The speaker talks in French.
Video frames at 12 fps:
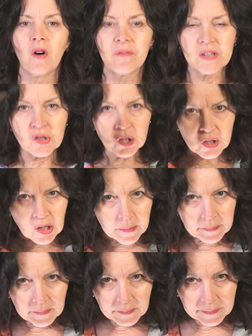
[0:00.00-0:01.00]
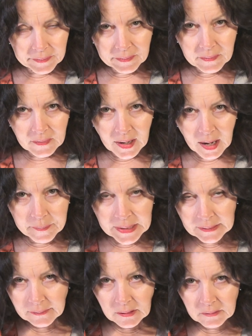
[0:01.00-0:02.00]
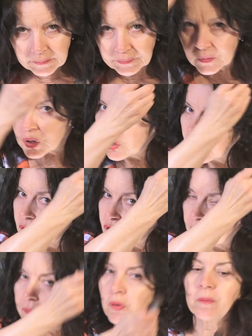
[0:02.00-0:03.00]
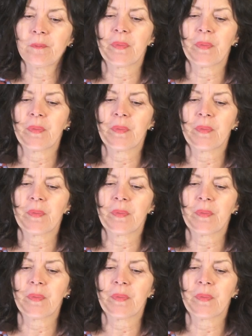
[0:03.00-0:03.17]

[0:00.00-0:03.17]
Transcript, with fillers: On fait juste comme en mettre sur les cheveux.